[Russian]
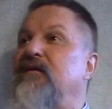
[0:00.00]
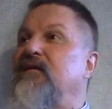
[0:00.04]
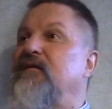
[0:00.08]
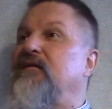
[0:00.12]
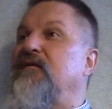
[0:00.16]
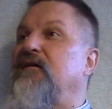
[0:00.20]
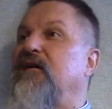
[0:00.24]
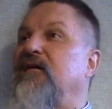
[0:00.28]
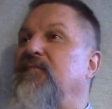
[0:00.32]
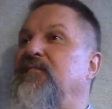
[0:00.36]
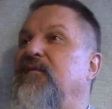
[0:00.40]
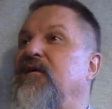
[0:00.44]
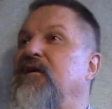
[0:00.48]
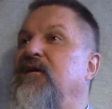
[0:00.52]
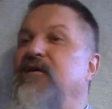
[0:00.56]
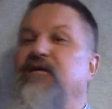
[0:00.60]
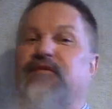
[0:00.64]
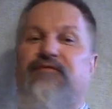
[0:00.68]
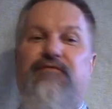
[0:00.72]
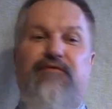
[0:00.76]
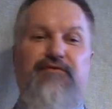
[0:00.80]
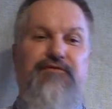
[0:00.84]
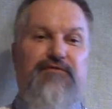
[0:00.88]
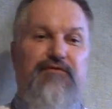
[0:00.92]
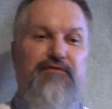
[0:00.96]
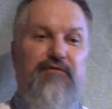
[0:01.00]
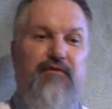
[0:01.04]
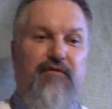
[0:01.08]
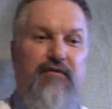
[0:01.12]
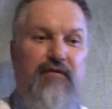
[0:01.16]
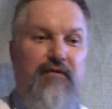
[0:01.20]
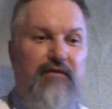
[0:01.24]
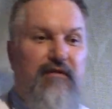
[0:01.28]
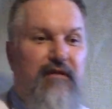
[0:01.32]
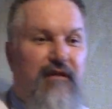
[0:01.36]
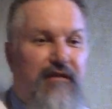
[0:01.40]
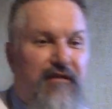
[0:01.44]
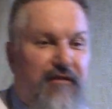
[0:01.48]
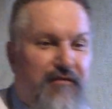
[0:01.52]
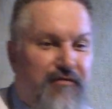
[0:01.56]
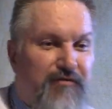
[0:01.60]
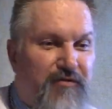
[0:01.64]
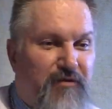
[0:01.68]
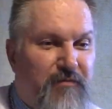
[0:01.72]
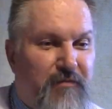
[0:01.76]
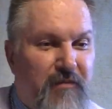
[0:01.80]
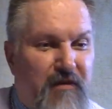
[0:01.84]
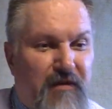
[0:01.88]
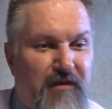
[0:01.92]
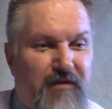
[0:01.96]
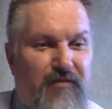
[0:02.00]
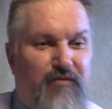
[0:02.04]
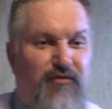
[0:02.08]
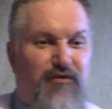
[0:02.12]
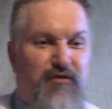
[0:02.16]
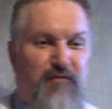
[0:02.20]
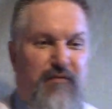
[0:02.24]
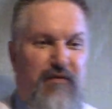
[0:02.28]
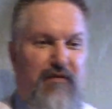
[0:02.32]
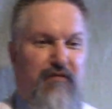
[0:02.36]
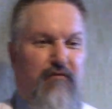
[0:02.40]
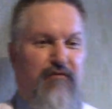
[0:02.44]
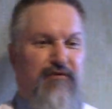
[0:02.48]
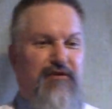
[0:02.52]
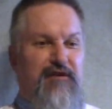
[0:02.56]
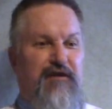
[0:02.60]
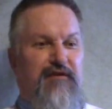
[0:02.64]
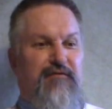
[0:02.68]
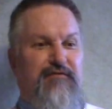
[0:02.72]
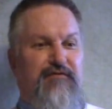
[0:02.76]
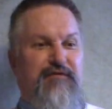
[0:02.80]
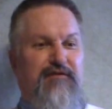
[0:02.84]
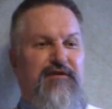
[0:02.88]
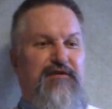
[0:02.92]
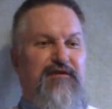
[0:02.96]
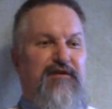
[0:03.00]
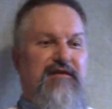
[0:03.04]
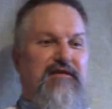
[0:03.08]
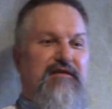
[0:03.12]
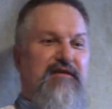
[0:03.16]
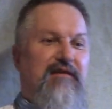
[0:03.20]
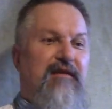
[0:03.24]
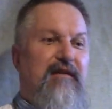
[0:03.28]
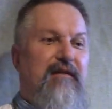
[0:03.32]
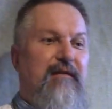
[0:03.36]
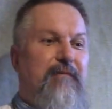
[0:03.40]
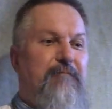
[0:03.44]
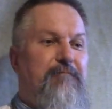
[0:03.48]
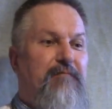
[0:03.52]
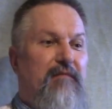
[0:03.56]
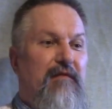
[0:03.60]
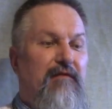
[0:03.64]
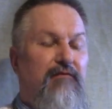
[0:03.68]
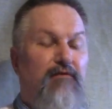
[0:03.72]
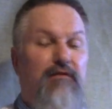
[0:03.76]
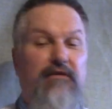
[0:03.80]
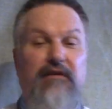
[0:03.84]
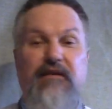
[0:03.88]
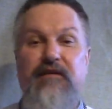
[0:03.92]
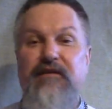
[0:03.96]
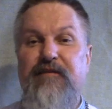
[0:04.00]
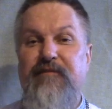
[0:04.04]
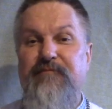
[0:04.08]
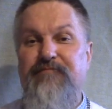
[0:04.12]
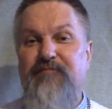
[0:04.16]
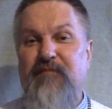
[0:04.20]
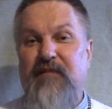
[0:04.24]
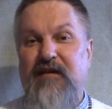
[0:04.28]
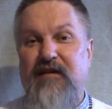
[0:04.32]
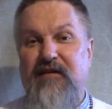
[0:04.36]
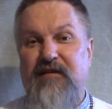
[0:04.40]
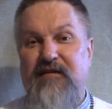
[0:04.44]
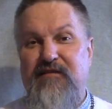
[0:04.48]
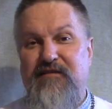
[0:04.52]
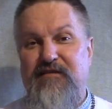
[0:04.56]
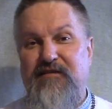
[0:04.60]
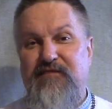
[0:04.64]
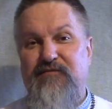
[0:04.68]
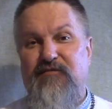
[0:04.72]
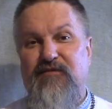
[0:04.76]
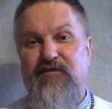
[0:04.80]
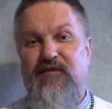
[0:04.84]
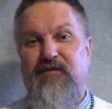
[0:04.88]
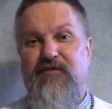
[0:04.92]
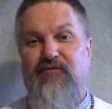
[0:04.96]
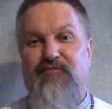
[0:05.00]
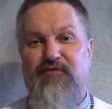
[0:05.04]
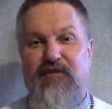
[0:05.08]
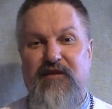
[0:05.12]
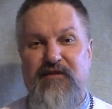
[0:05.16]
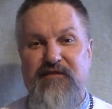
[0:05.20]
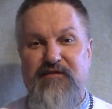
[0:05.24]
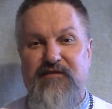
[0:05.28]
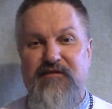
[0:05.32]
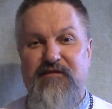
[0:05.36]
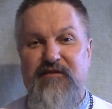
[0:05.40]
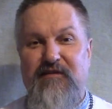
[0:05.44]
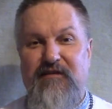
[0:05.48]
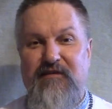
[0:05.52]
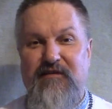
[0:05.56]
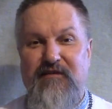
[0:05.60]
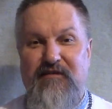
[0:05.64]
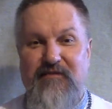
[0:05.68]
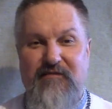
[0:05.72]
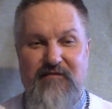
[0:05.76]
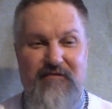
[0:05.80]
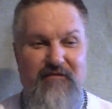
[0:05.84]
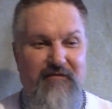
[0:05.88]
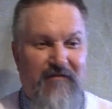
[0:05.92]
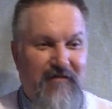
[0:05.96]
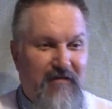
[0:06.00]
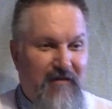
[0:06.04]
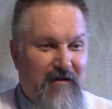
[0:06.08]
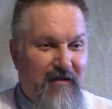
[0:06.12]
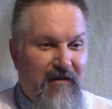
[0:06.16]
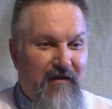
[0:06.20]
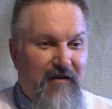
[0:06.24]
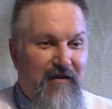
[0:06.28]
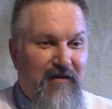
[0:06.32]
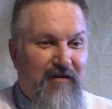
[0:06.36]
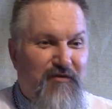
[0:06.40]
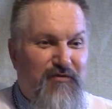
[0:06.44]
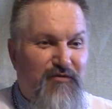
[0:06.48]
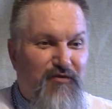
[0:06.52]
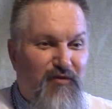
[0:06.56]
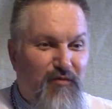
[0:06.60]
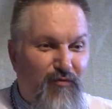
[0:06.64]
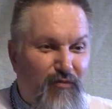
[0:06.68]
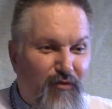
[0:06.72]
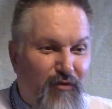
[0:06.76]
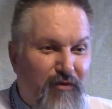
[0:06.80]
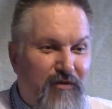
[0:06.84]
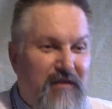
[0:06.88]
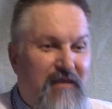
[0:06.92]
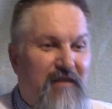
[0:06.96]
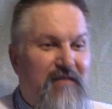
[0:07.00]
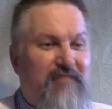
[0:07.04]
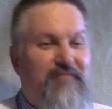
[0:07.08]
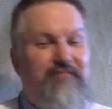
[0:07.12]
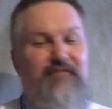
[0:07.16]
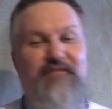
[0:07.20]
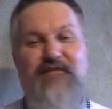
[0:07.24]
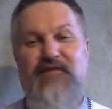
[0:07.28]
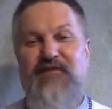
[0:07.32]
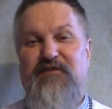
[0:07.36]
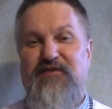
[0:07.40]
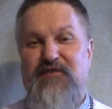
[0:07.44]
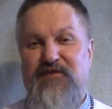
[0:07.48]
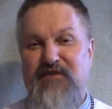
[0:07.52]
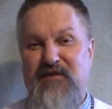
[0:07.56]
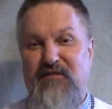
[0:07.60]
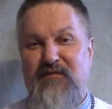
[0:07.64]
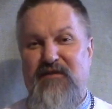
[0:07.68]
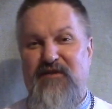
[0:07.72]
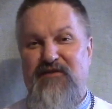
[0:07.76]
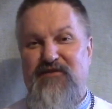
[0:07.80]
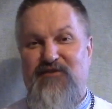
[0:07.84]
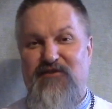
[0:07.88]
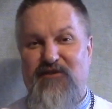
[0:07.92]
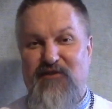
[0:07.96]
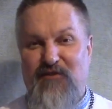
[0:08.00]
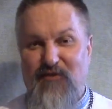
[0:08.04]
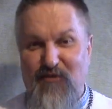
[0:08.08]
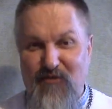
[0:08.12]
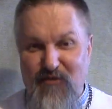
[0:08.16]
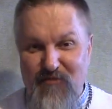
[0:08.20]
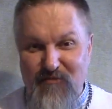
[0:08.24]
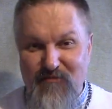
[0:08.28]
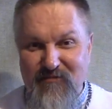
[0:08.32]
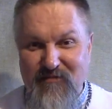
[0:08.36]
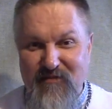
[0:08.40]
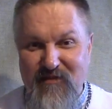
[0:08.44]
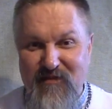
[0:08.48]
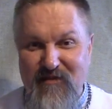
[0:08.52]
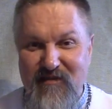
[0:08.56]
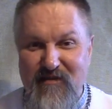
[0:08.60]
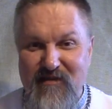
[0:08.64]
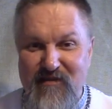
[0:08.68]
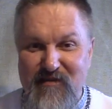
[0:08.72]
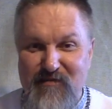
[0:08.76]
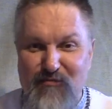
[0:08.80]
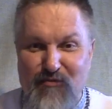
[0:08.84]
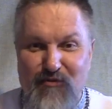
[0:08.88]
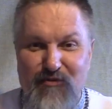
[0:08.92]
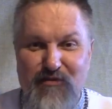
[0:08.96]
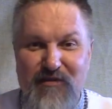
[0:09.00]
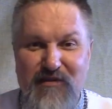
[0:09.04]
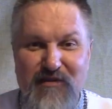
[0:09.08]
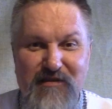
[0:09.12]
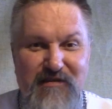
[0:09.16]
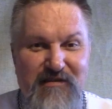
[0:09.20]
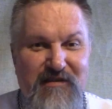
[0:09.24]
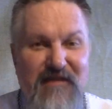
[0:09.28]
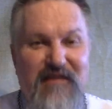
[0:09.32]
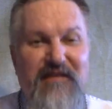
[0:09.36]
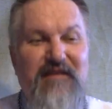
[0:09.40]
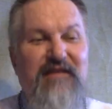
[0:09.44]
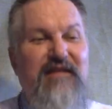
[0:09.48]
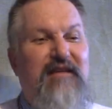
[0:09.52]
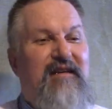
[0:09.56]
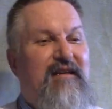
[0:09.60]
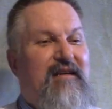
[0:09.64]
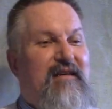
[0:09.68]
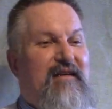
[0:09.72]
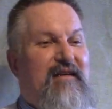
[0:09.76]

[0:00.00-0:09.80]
Так, пока не вижу, но надеюсь, уже мои тоже подключаются сейчас. Вот, и э, сегодня у нас э, суббота, шаббат шалом, Господний день.